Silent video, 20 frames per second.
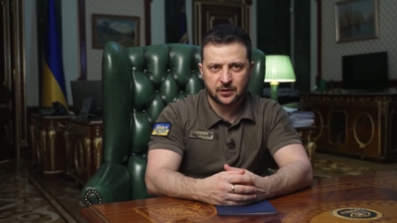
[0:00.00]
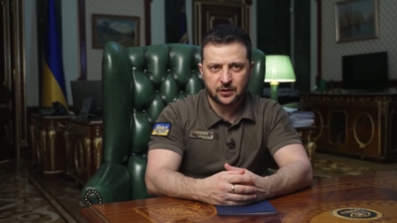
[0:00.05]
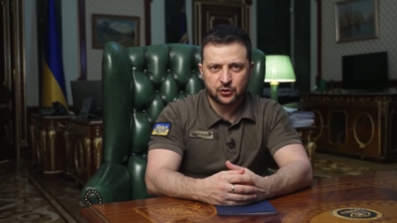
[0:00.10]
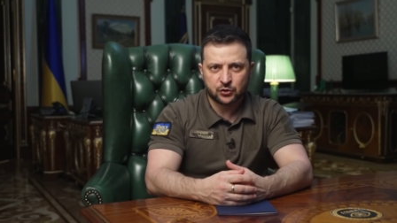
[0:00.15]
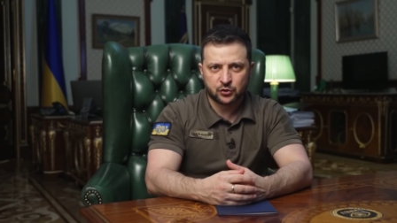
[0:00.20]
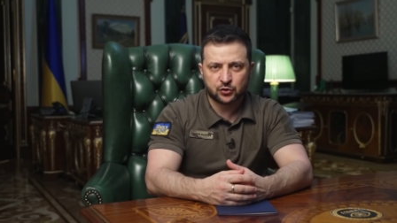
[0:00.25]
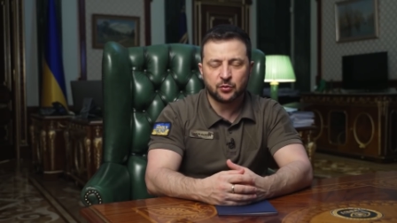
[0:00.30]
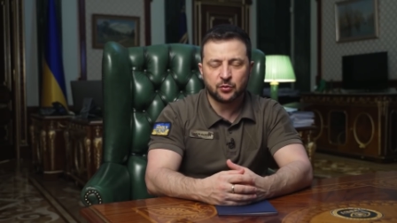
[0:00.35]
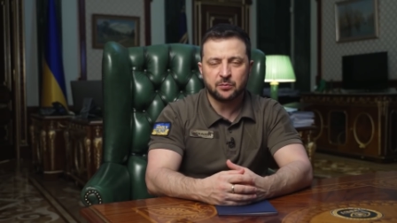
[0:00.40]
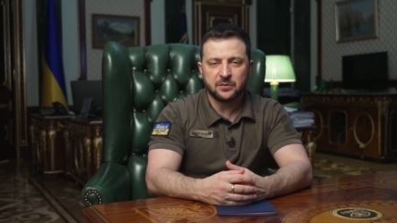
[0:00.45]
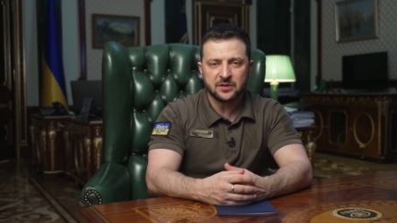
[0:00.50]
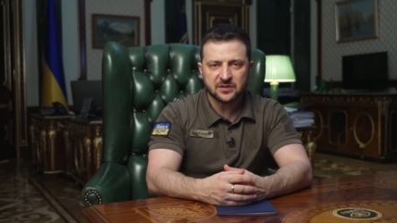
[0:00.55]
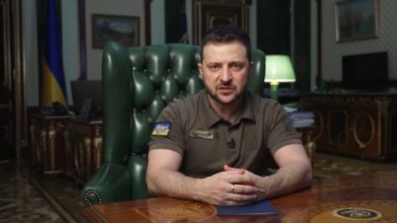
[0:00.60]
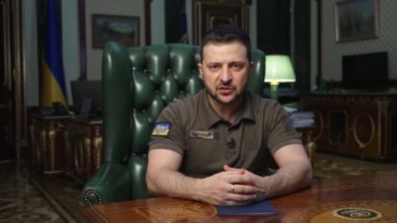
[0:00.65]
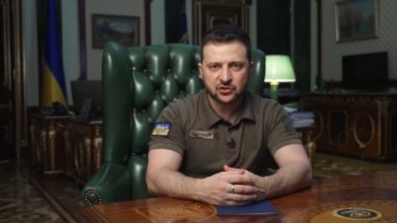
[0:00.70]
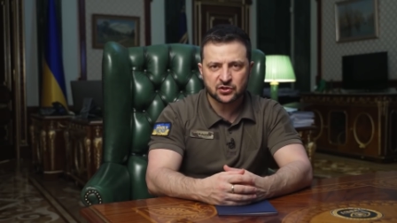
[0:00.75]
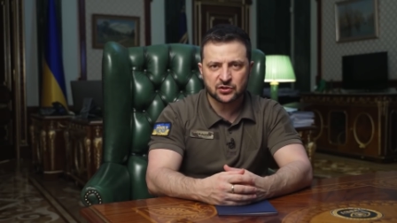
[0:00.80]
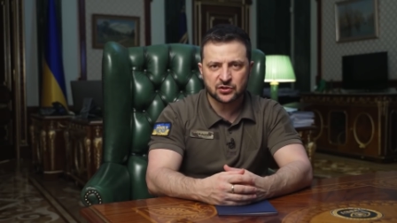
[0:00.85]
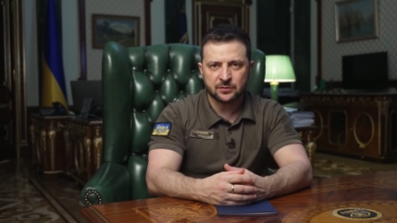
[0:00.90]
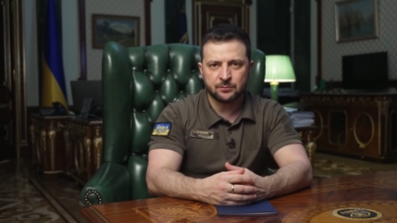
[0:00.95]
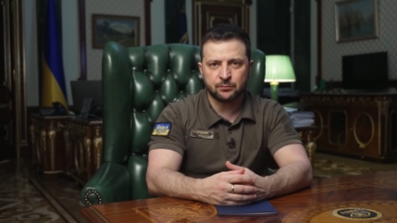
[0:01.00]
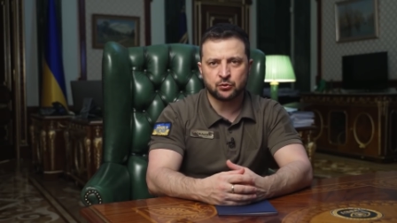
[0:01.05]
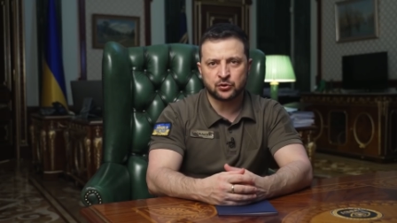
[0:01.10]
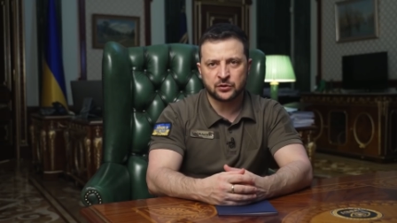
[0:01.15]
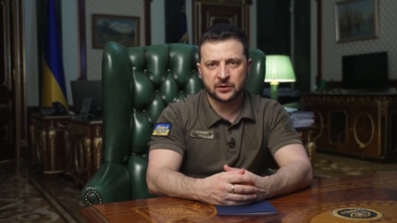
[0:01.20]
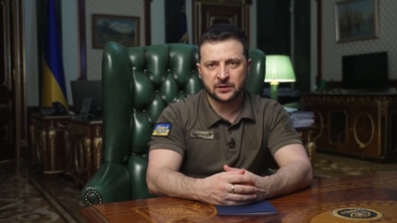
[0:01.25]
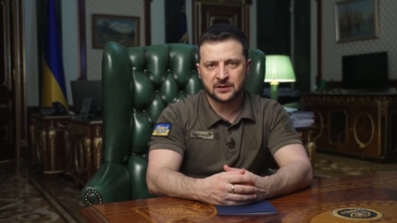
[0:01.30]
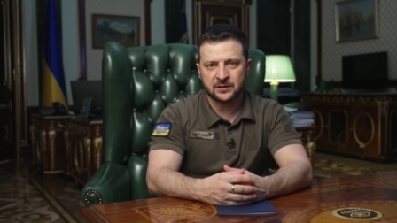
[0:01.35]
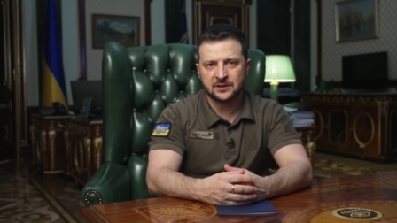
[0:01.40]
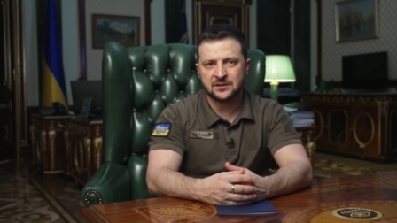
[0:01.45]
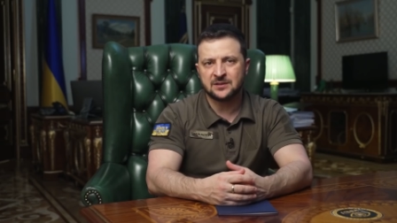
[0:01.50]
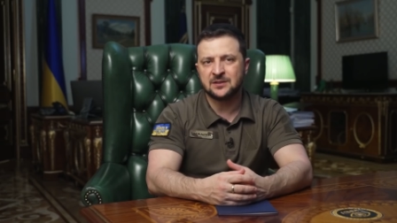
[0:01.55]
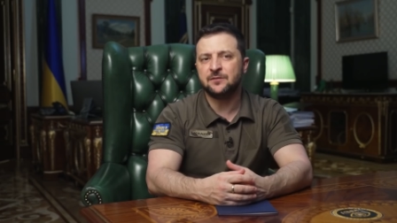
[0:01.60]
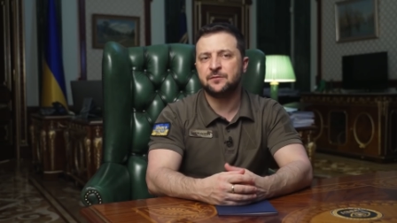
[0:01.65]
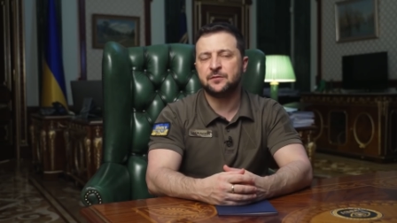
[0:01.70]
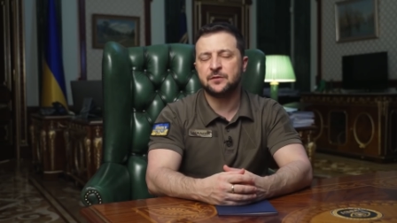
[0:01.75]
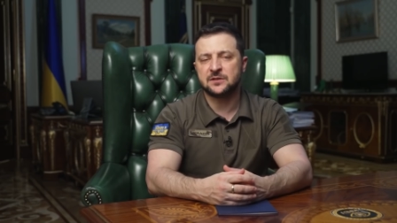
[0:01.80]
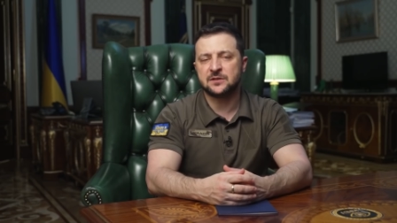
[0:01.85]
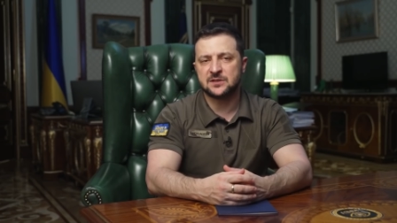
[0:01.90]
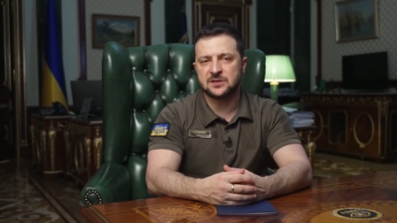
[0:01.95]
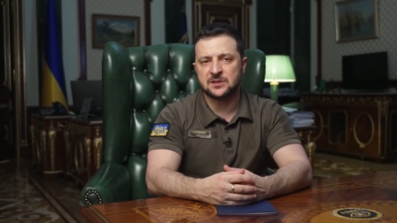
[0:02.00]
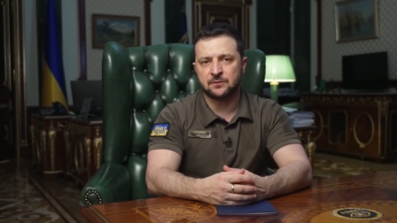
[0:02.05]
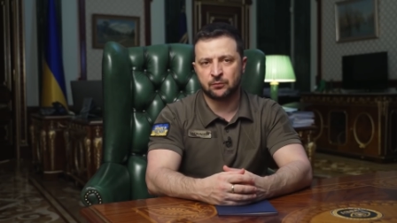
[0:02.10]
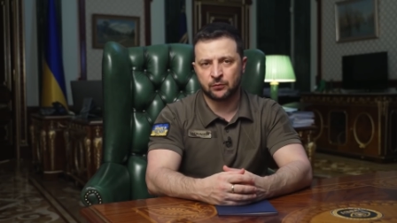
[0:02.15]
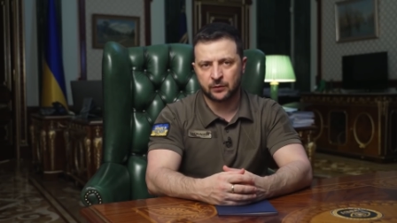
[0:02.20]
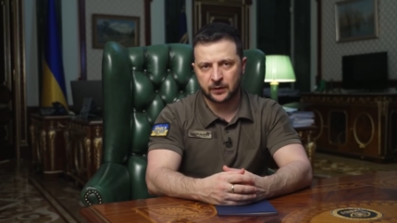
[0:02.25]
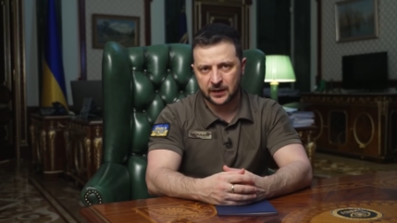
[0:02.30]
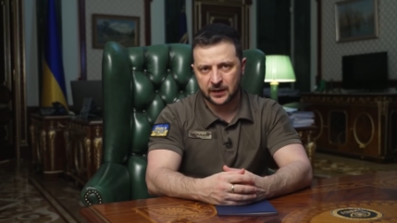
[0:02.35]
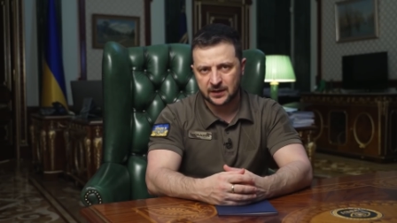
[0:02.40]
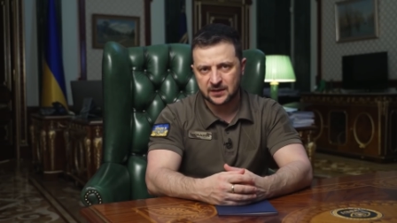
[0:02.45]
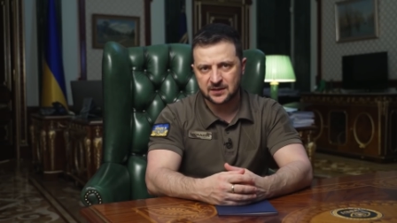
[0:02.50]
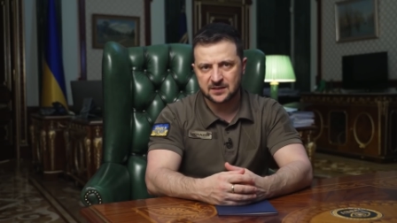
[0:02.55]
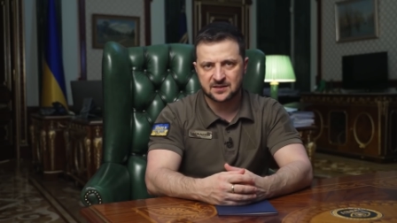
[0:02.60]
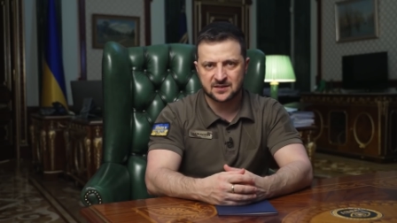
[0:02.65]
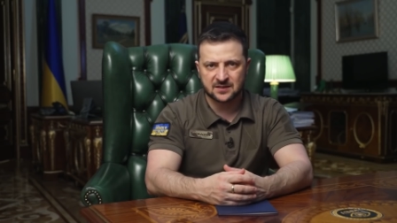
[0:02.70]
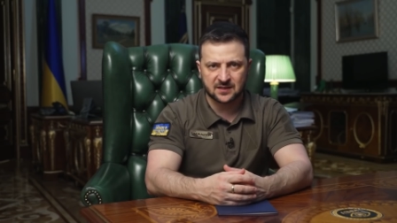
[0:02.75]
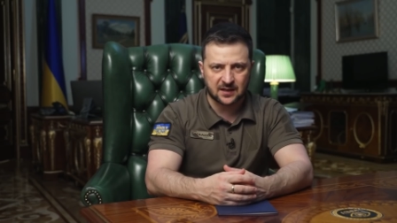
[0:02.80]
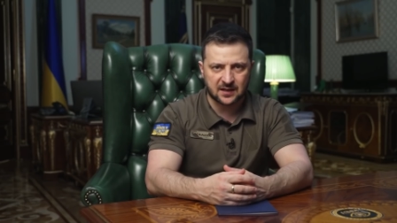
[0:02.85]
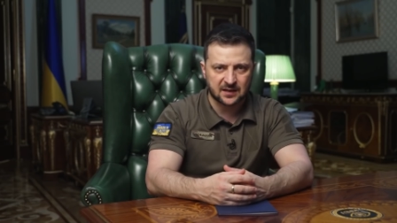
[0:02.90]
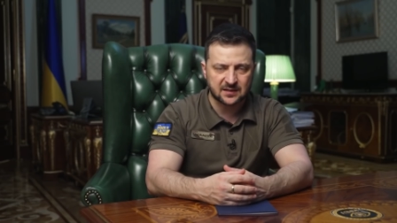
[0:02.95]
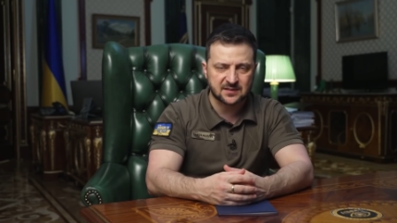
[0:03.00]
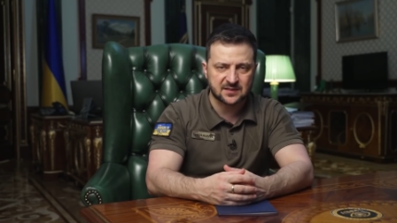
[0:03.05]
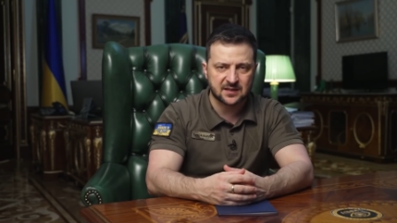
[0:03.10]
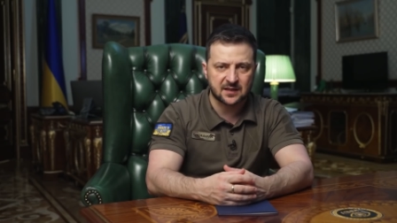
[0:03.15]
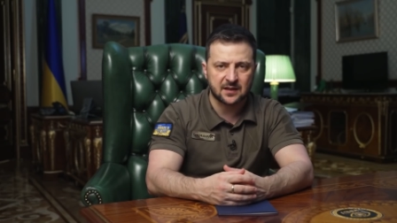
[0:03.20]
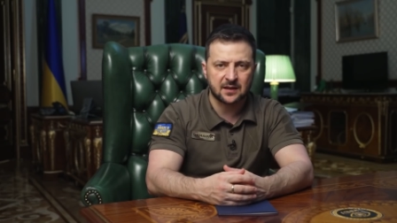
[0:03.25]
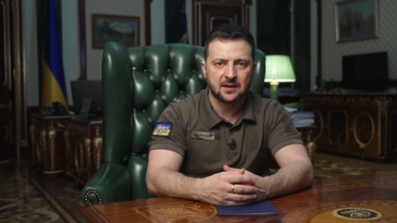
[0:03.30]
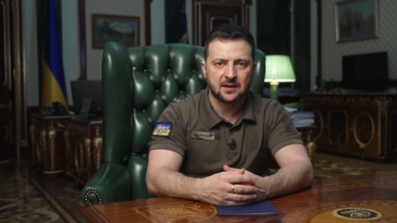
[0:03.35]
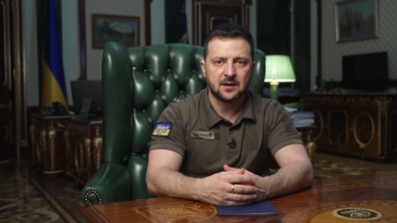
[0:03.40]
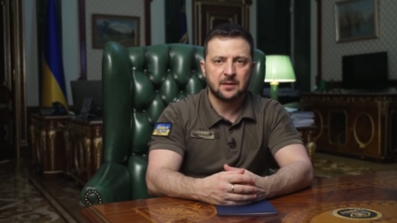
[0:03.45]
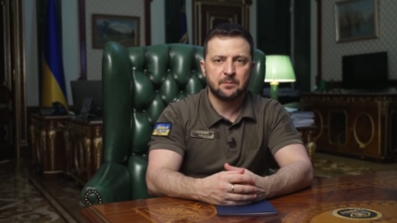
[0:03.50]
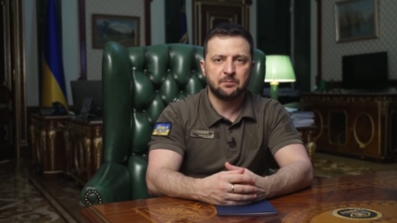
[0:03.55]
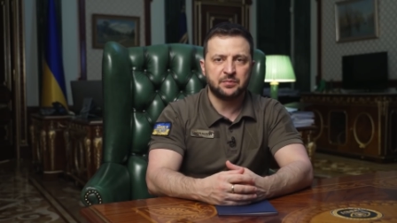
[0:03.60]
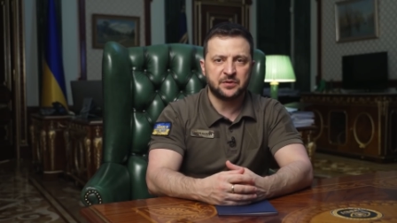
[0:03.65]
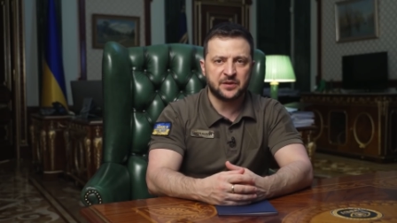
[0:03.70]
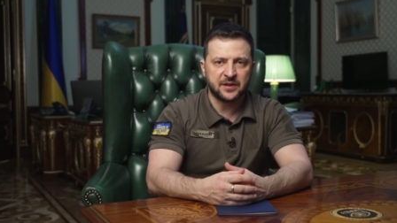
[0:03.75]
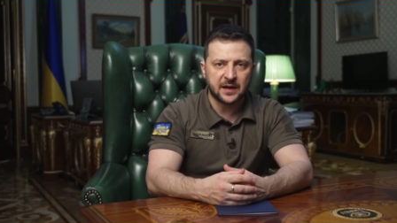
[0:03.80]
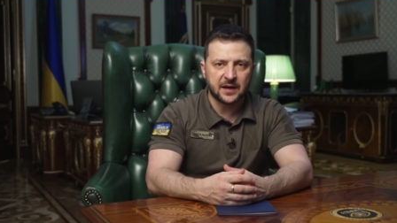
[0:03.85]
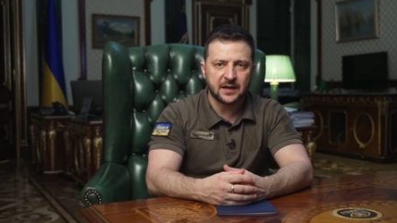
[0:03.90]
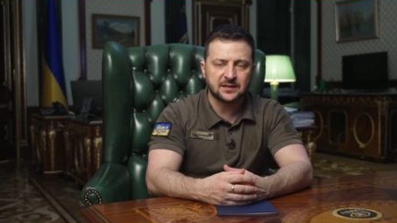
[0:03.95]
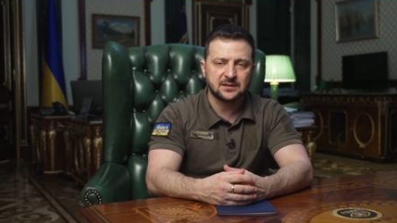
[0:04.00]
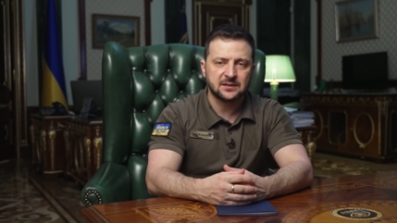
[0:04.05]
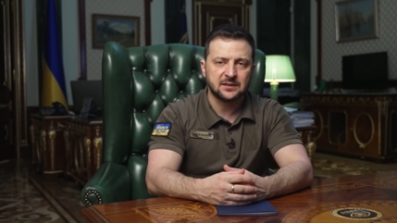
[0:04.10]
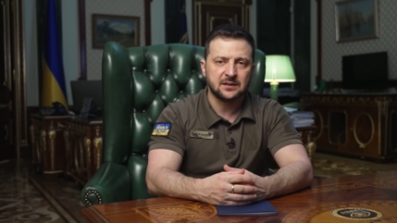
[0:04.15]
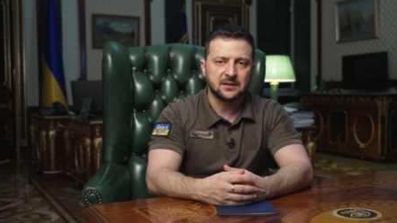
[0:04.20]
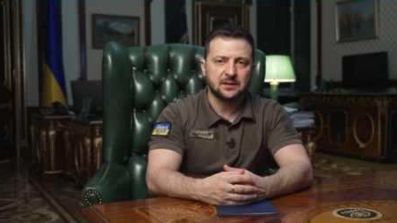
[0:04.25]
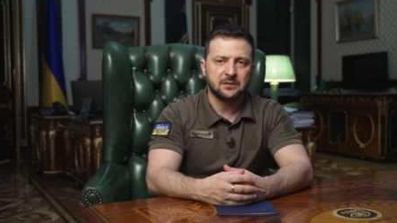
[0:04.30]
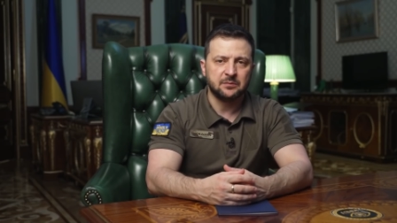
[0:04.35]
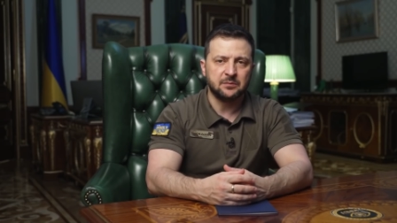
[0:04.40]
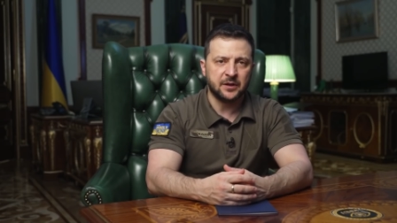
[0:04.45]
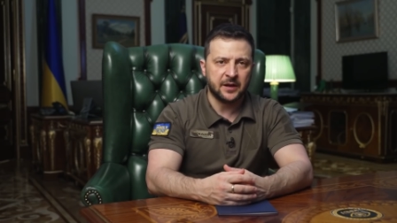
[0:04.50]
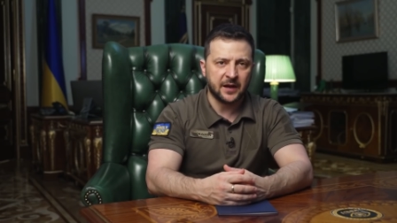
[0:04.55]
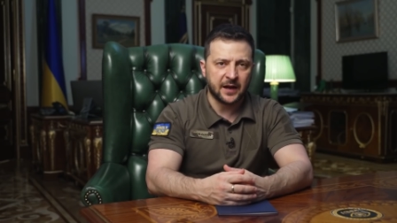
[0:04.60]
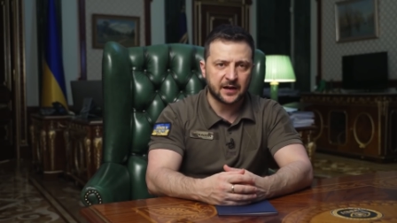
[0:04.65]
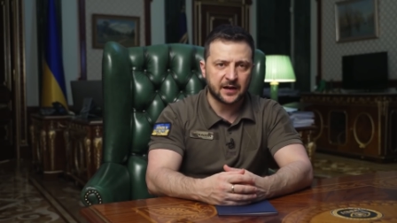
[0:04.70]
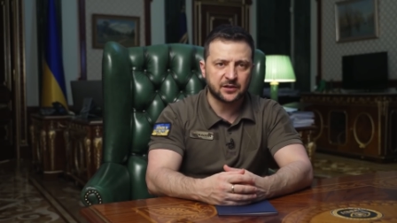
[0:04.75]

Đồng thời, ông nhấn mạnh rằng người Ukraine không có lựa chọn nào khác ngoài chiến đấu,